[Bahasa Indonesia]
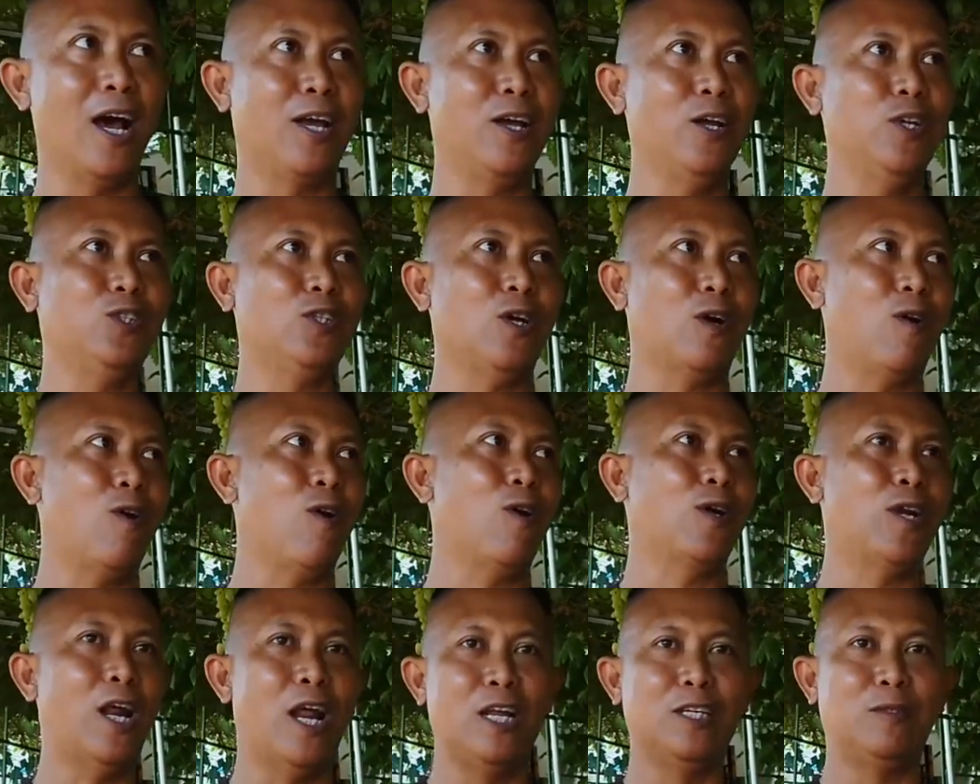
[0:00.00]
lagi
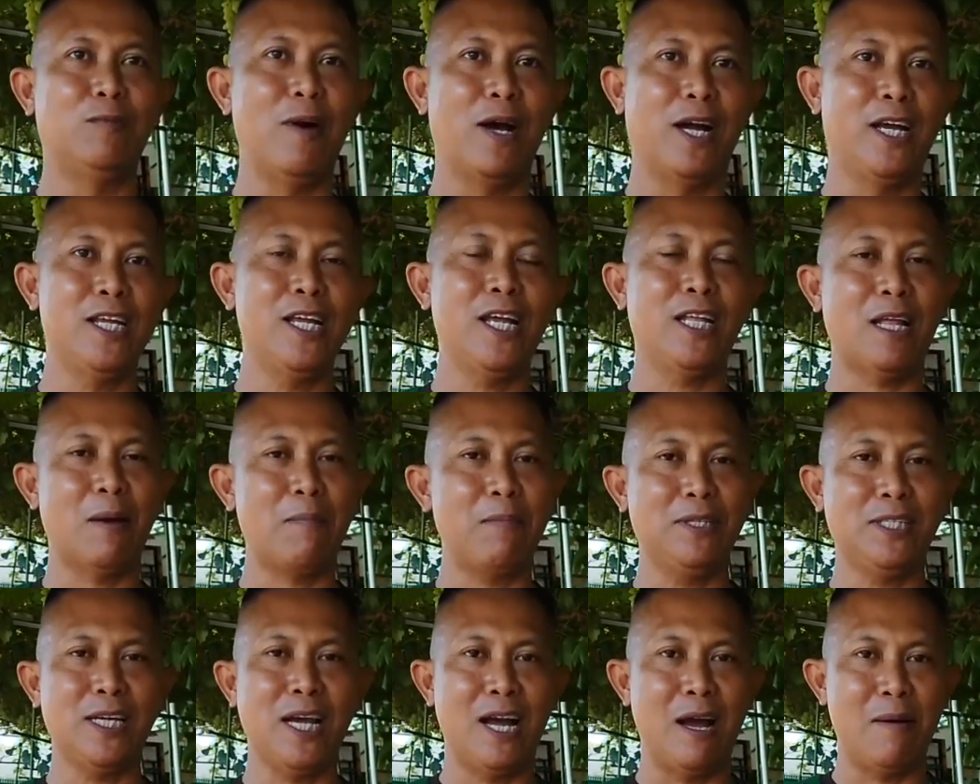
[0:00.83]
skor dan sebagainya
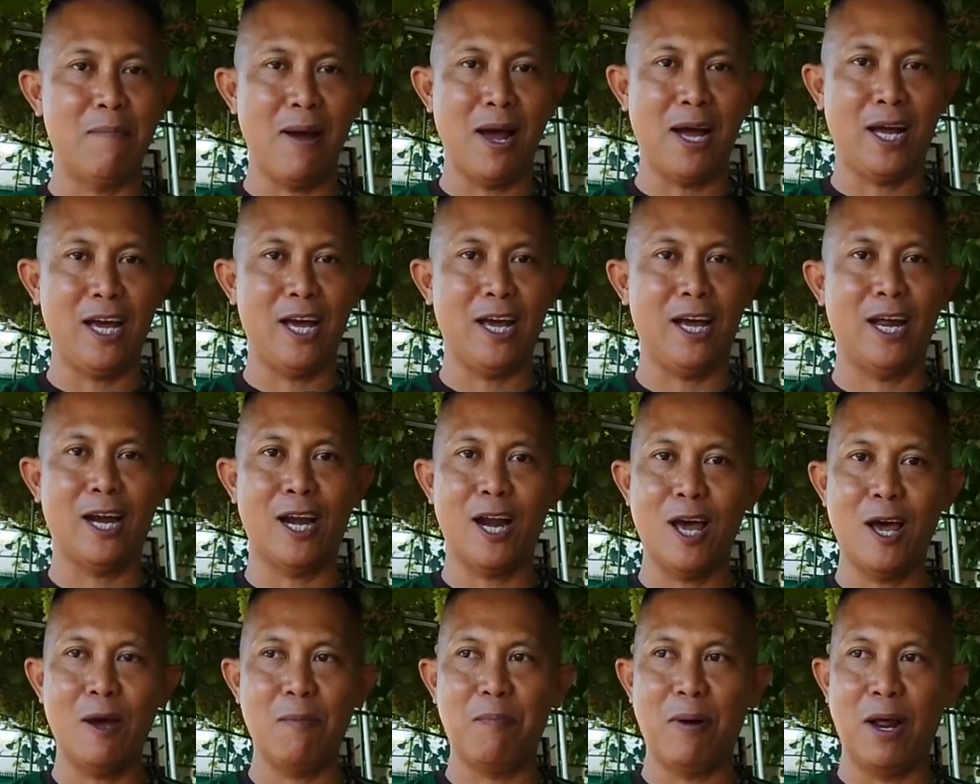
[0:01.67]
tapi saya nggak pakai
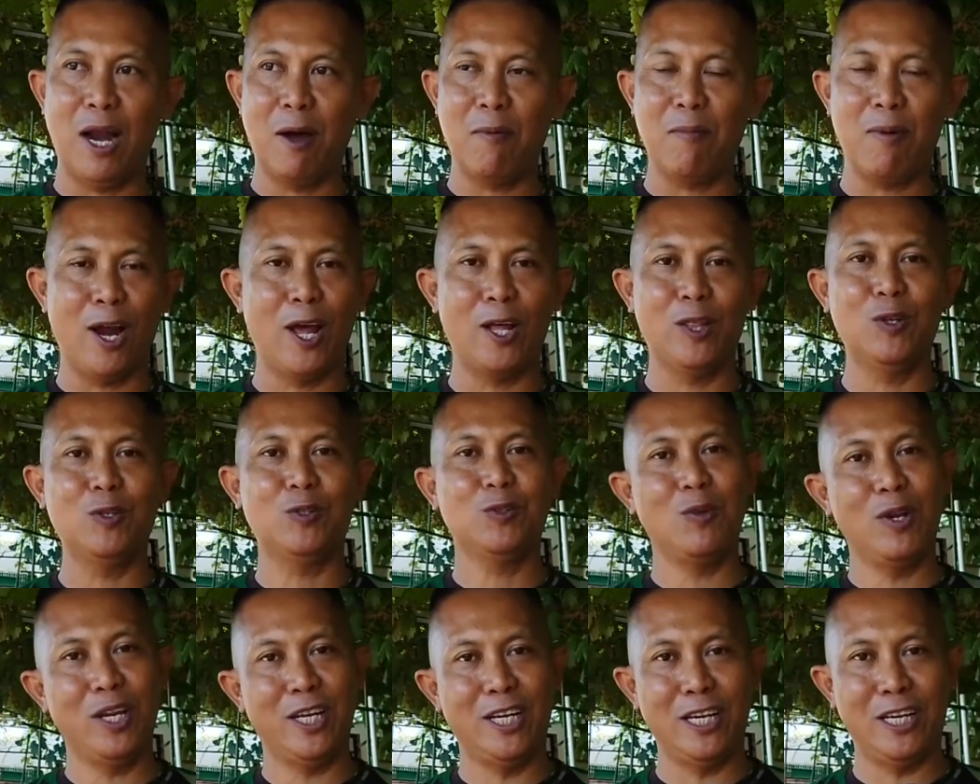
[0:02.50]
karena barang-barang
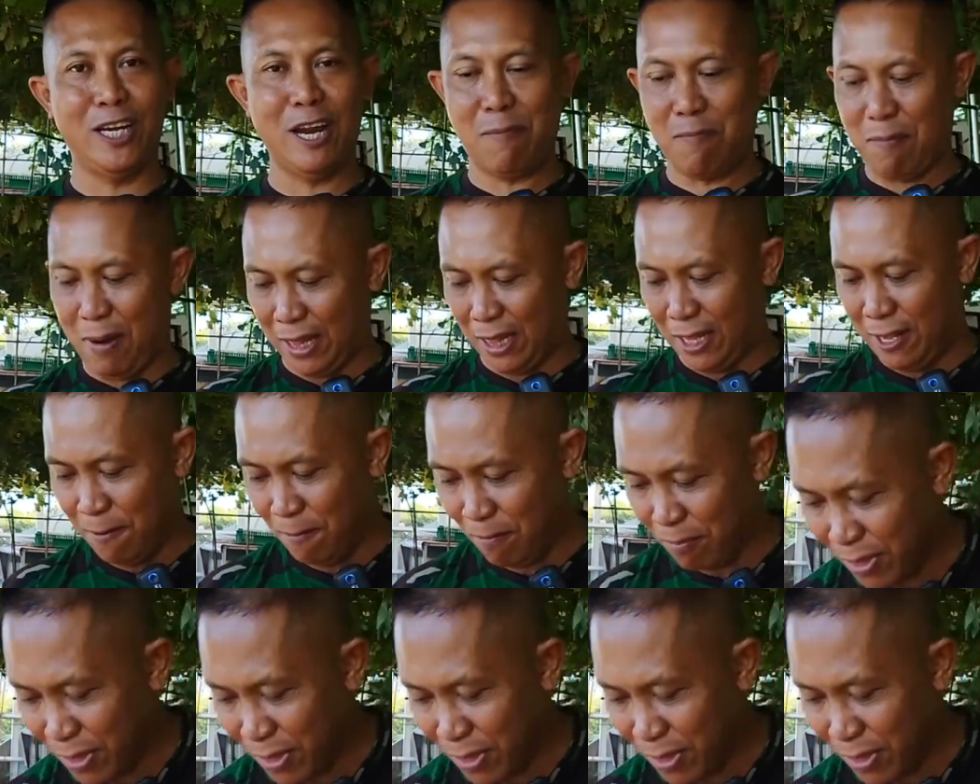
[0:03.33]
itu sulit didapat.